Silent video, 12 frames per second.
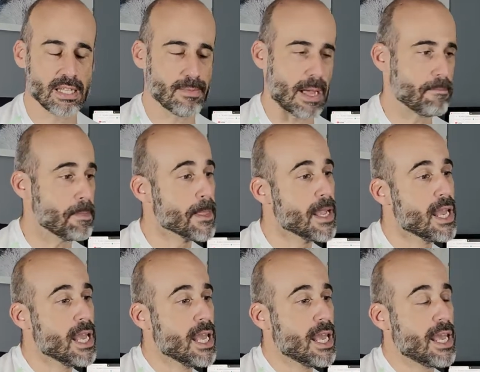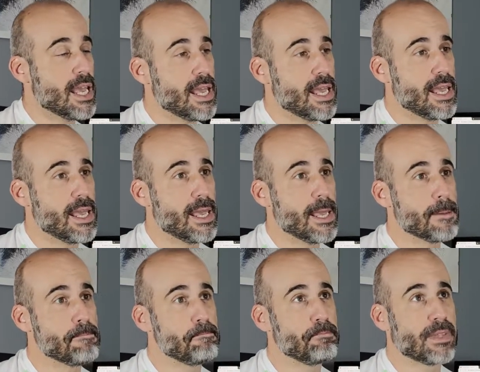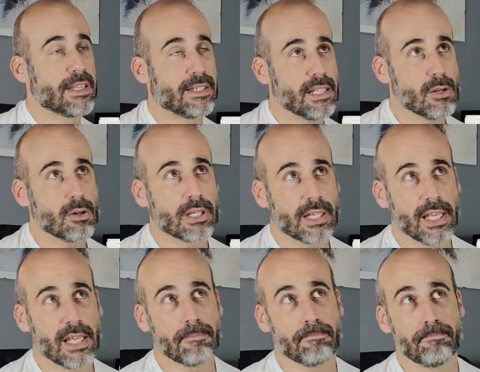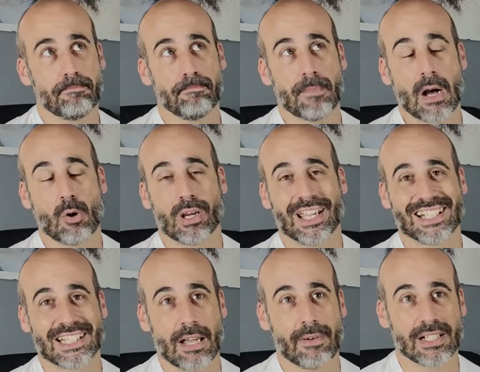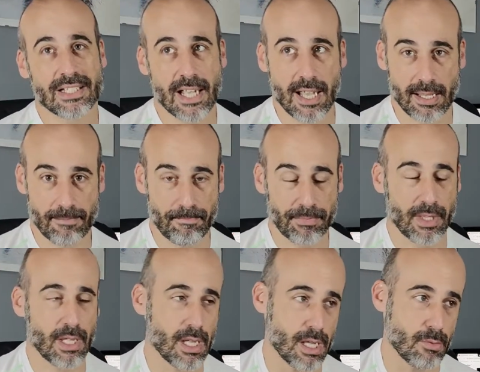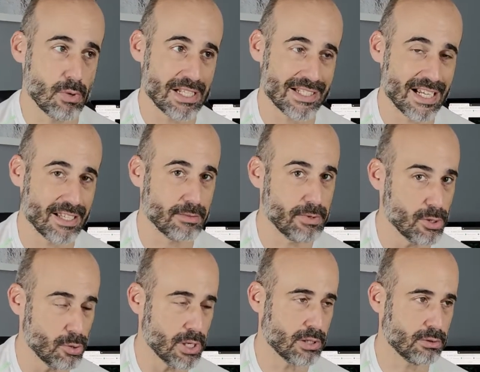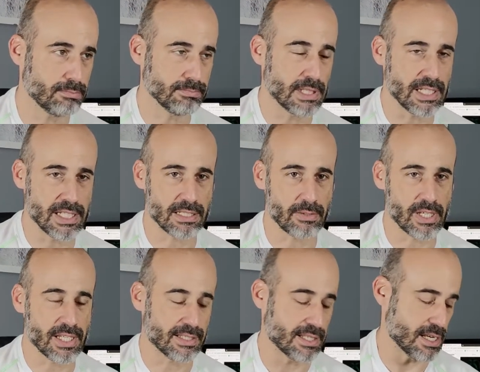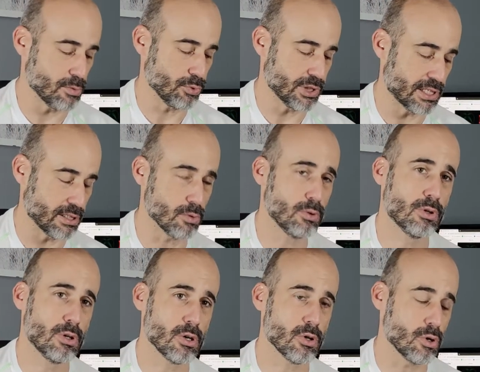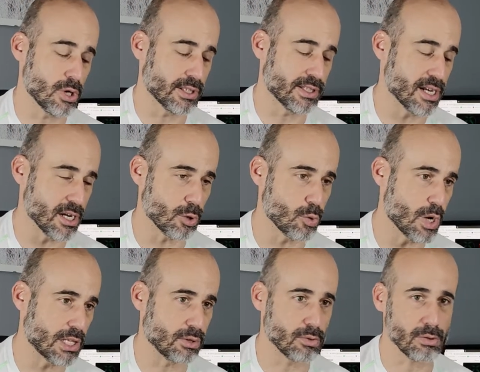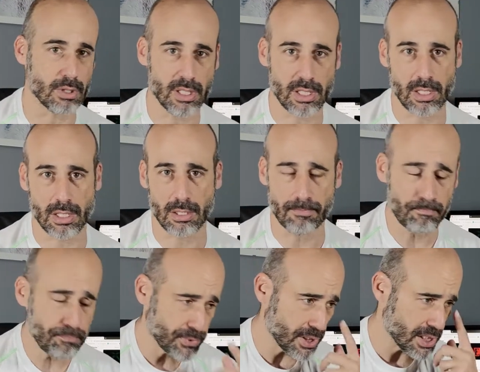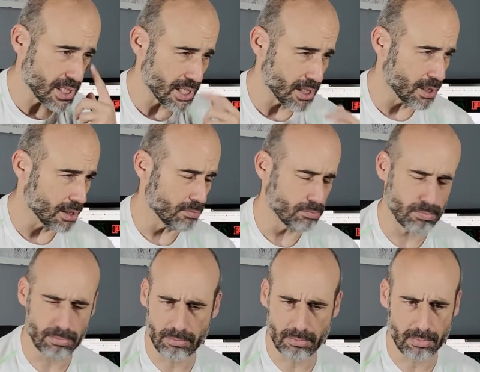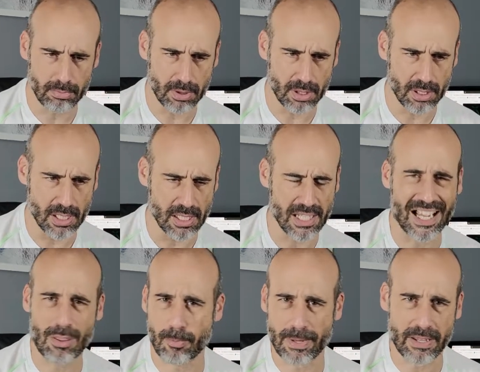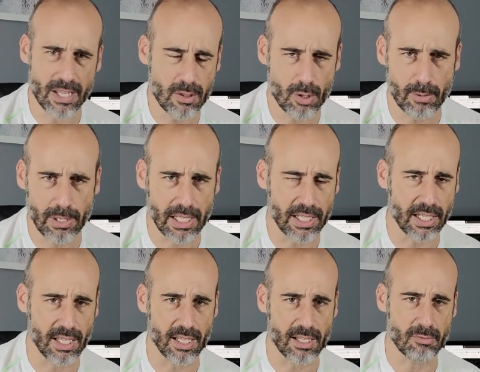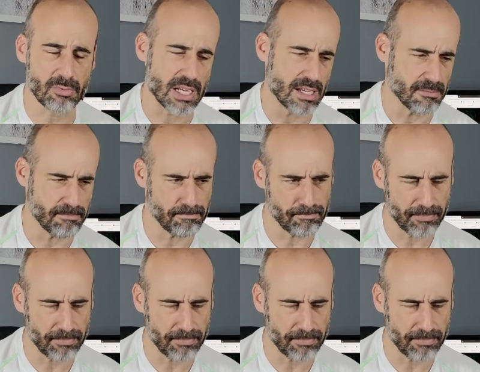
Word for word: y demás. Em, deciros que, aunque está basada en una saga de videojuegos, ¿vale? Ya sabéis que está en un Uncharted 1, el 2, el 3, el 4 y, y el, legado perdido, ¿vale? Que una...